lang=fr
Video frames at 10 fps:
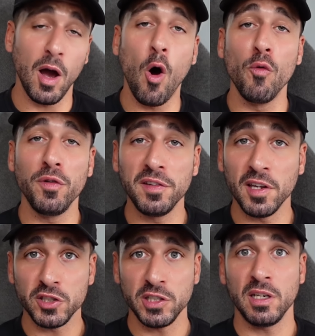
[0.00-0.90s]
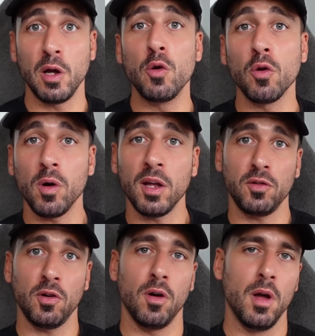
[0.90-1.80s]
envisager une
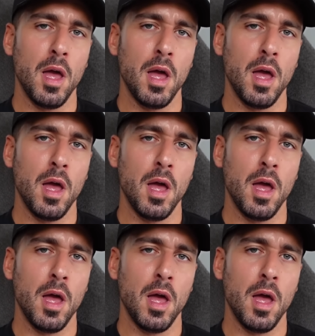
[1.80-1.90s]
relation.